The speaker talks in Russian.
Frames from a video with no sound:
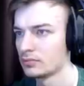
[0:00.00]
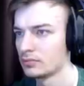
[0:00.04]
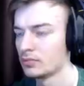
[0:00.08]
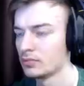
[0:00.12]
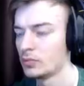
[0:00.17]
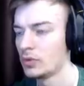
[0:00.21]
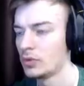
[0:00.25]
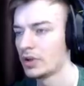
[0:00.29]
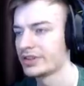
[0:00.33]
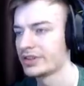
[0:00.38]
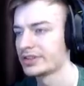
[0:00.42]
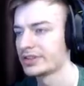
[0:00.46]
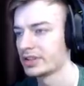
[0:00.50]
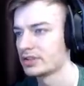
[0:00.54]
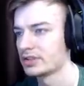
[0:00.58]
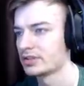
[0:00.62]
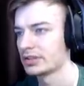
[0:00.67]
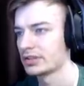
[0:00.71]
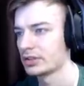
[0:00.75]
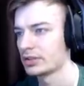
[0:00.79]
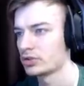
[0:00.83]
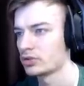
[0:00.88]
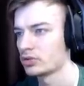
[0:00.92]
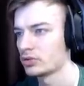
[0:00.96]
Не, кстати,
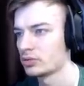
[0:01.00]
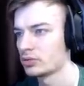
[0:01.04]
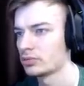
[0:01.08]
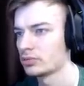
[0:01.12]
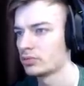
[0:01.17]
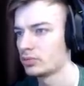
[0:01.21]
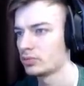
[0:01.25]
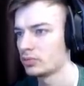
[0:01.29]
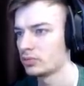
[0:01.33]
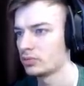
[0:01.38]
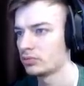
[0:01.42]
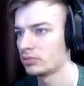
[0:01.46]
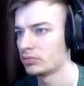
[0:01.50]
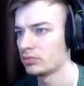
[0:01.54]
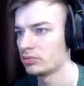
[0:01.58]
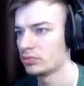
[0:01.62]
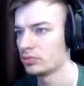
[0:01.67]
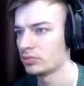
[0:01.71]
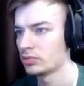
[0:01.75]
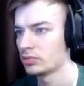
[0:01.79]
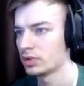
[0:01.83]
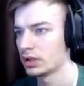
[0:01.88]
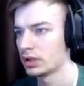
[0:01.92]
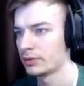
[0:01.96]
скажу,
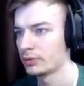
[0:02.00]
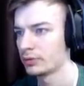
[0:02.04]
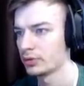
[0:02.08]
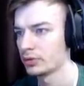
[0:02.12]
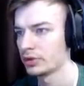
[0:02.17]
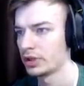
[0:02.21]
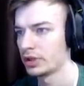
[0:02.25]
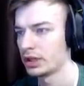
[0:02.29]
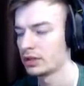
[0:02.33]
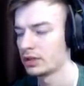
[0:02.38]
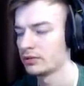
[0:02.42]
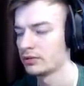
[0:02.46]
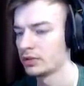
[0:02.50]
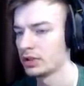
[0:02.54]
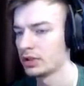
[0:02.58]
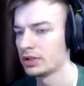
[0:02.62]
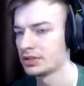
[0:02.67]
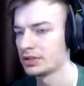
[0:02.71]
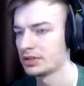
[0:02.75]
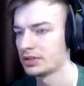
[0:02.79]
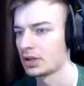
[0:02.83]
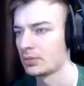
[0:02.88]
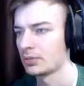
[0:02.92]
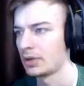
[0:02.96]
графон реально
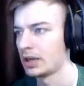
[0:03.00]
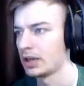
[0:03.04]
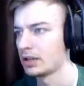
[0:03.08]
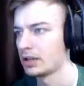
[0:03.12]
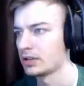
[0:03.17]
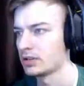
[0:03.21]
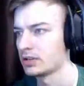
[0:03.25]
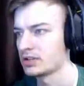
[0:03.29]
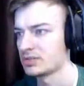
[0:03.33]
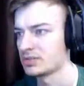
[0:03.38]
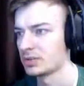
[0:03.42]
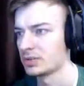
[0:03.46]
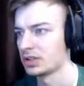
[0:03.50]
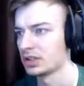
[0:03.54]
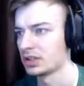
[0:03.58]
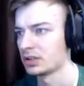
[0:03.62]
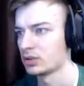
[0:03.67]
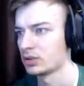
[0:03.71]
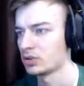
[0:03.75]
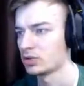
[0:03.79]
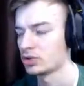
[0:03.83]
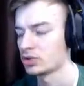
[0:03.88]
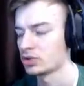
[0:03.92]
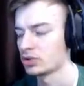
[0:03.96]
выглядит нормально, несмотря
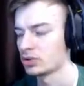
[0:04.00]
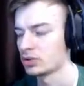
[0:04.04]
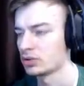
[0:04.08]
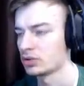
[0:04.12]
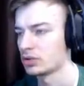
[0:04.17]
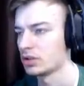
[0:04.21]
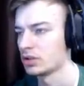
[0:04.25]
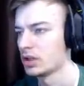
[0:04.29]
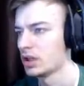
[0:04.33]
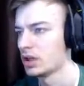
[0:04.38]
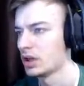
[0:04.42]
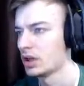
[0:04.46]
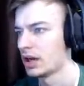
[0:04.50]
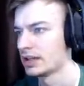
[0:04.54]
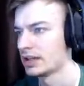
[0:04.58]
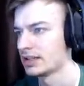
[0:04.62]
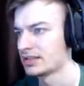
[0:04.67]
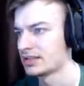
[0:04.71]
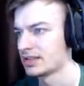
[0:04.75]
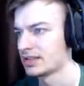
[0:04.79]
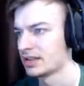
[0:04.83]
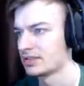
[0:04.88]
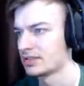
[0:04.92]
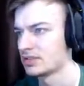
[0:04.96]
на то, что
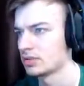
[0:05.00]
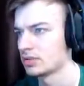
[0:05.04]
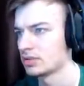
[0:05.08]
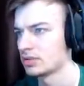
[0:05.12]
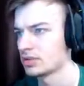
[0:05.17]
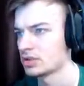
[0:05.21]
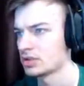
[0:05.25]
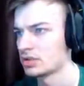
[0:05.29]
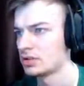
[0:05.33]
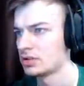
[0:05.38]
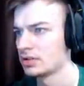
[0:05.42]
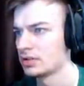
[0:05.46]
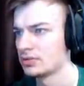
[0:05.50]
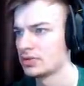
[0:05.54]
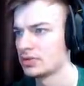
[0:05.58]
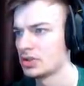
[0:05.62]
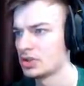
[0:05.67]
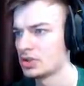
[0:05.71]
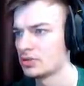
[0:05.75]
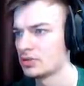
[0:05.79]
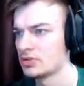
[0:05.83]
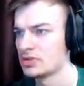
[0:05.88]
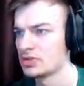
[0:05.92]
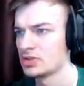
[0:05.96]
она, скорее всего, даже не в
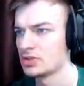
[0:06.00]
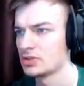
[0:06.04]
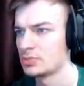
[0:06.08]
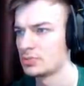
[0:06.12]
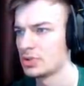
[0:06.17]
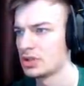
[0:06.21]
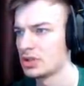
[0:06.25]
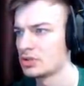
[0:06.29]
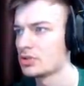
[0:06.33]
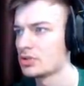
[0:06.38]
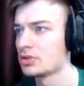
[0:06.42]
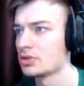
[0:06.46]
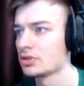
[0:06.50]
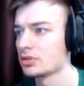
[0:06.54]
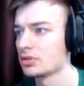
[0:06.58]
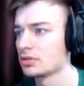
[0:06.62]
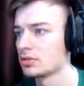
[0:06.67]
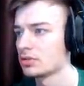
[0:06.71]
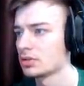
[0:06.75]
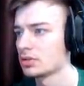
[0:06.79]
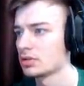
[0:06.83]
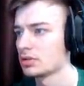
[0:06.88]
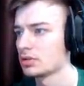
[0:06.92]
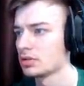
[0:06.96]
1080p идет.
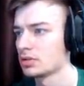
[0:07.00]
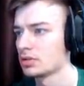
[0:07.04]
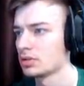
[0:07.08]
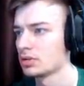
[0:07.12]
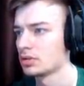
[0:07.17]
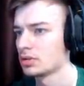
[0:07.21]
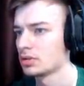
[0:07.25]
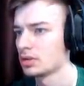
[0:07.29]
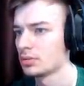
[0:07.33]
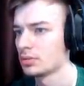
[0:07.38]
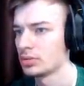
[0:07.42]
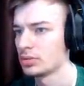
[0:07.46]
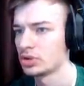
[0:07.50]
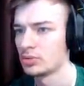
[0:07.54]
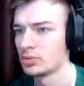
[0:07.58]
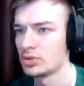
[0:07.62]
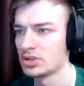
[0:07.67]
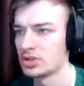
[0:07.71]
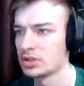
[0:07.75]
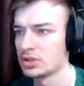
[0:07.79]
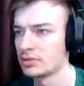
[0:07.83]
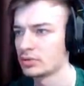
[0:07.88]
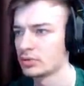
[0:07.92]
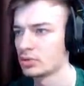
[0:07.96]
Потом,
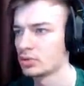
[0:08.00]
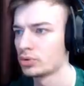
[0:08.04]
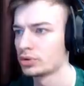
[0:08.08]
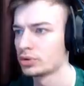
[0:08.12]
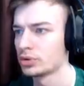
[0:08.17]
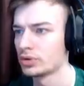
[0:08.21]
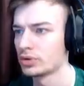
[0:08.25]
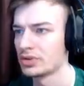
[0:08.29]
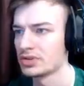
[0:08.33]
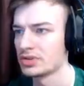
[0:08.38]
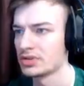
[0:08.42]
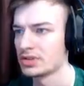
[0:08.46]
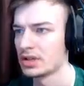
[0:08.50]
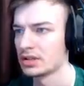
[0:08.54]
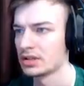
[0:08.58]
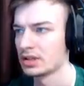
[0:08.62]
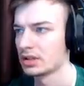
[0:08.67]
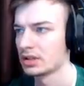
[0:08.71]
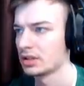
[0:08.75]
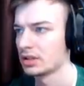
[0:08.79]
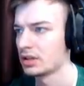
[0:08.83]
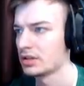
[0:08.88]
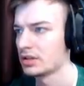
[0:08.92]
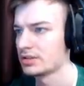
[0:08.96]
если вдруг кто-то знает
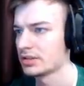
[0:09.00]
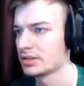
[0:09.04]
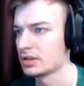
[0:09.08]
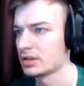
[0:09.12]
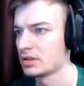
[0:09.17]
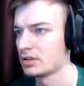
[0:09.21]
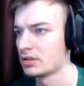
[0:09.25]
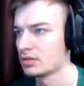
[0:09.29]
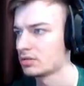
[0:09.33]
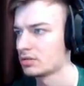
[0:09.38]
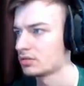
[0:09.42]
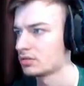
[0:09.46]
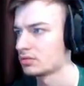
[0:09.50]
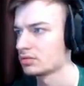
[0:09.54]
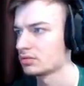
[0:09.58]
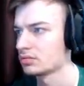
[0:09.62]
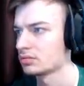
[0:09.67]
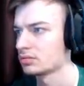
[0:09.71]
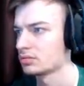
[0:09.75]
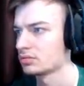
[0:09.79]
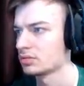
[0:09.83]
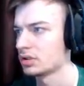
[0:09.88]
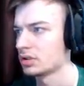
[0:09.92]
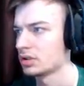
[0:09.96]
английский
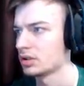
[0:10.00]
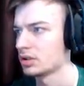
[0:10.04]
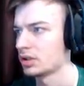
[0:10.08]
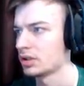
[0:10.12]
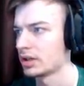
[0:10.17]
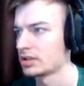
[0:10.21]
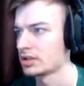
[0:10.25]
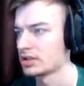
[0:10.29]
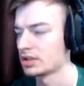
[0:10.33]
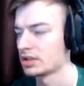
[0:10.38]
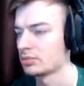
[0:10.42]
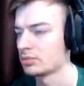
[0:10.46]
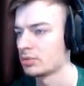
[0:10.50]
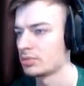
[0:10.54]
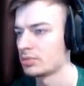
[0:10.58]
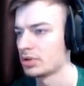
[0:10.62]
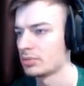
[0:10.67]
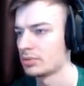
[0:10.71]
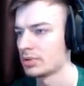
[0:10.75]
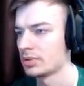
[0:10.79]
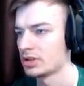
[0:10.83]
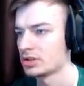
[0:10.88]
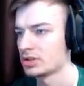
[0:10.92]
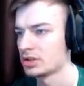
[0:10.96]
э, и хотел бы
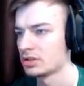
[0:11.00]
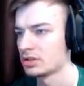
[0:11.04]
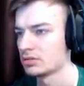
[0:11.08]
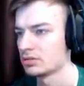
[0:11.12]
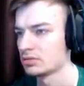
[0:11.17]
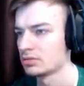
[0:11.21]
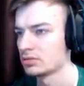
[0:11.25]
перепройти,